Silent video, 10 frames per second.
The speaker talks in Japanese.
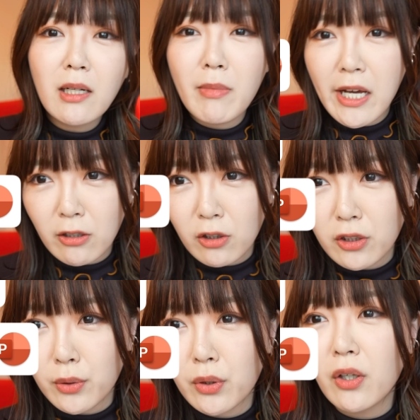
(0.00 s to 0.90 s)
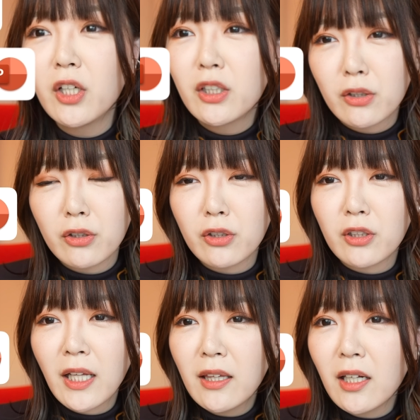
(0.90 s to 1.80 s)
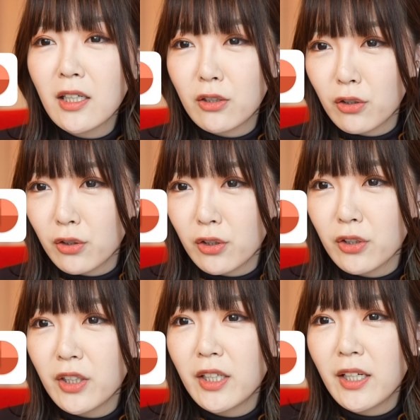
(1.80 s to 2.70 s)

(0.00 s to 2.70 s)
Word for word: らマイクロソフト、Google だったら Google、